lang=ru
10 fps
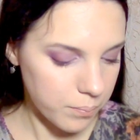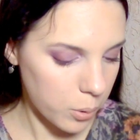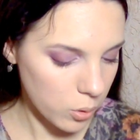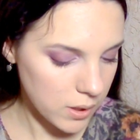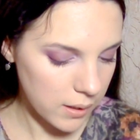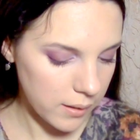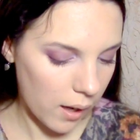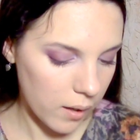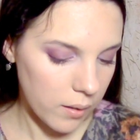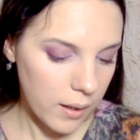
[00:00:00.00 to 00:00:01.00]
просто
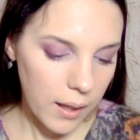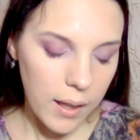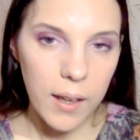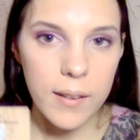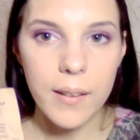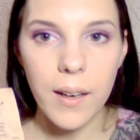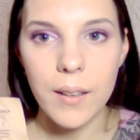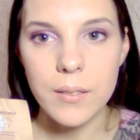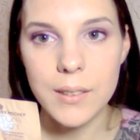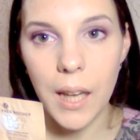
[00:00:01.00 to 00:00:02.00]
так.
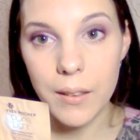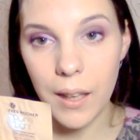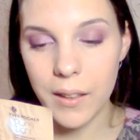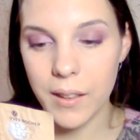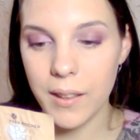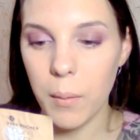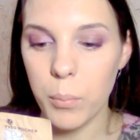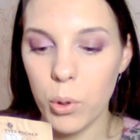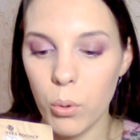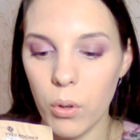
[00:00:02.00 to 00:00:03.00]
Это тональный крем
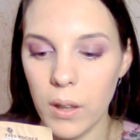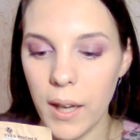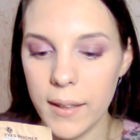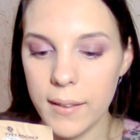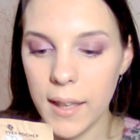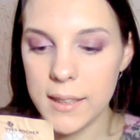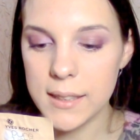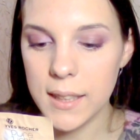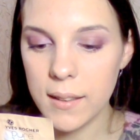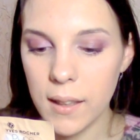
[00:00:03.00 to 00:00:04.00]
Pure Light,
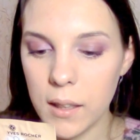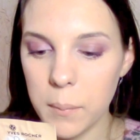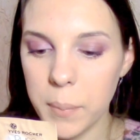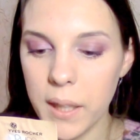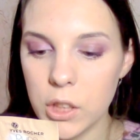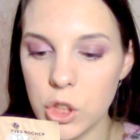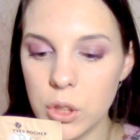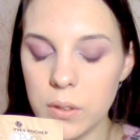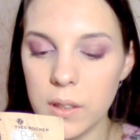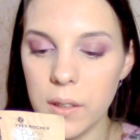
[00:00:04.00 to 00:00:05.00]
оттенок
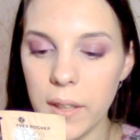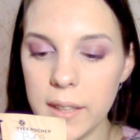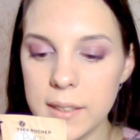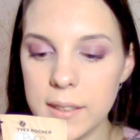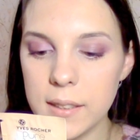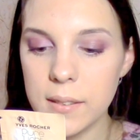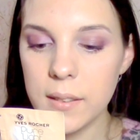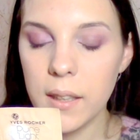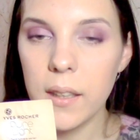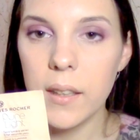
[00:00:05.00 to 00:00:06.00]
беж 200
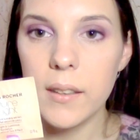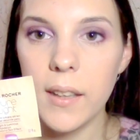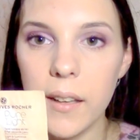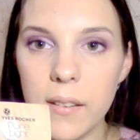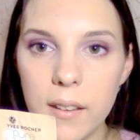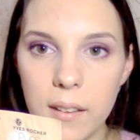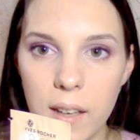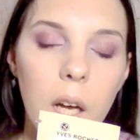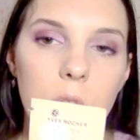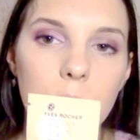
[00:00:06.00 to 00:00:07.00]
Тейнт
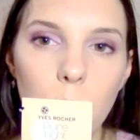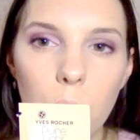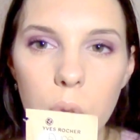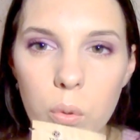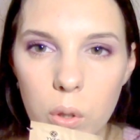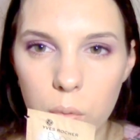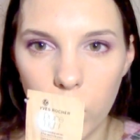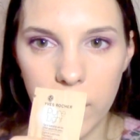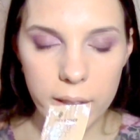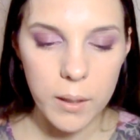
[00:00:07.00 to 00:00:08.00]
Клэр. Открою
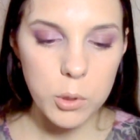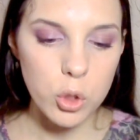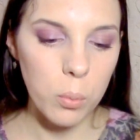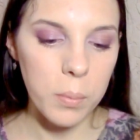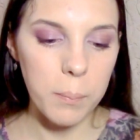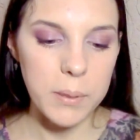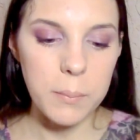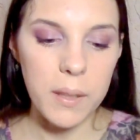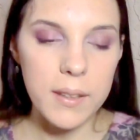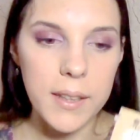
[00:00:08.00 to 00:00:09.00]
его летом, чтобы
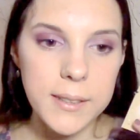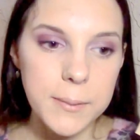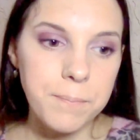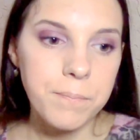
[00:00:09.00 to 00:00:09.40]
посмотреть,